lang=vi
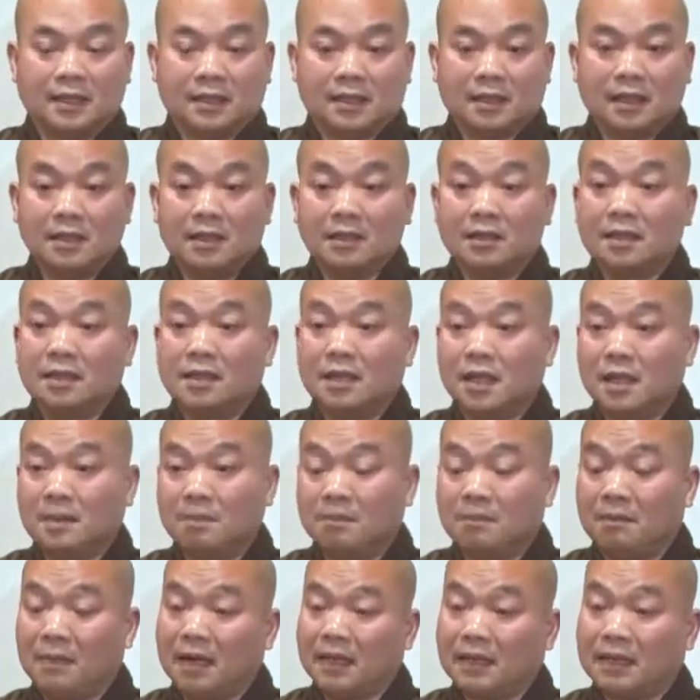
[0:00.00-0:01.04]
có những trường hợp
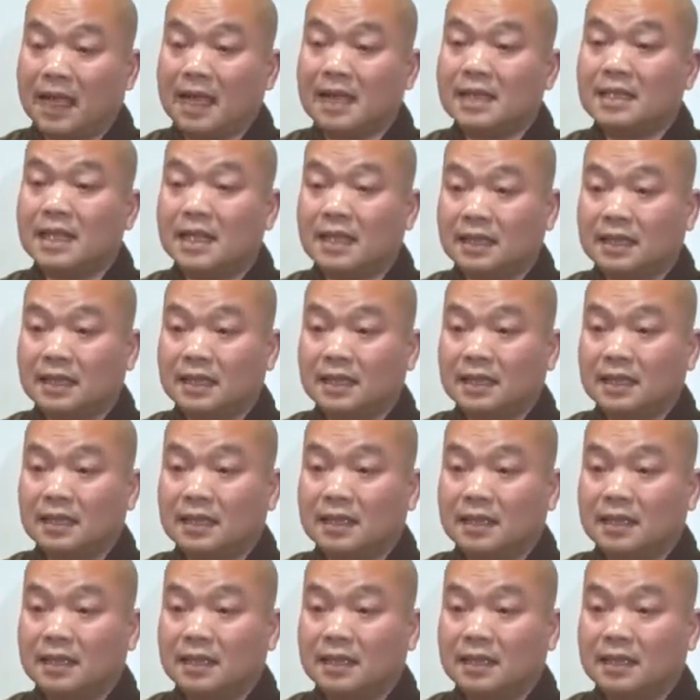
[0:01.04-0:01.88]
mà tái sanh